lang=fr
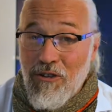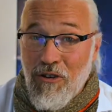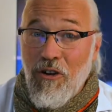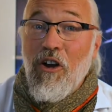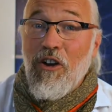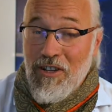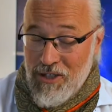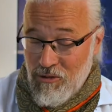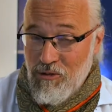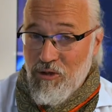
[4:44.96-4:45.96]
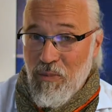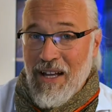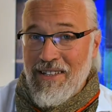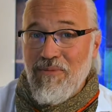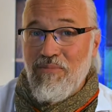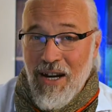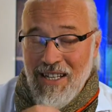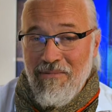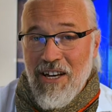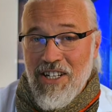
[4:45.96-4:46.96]
que des solutions pratiques pourraient
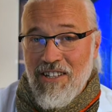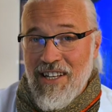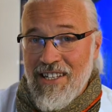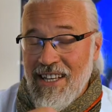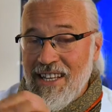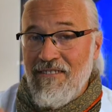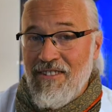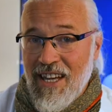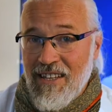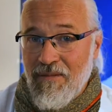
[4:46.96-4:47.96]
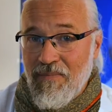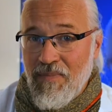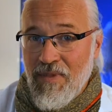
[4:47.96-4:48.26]
émerger dans les années qui viennent.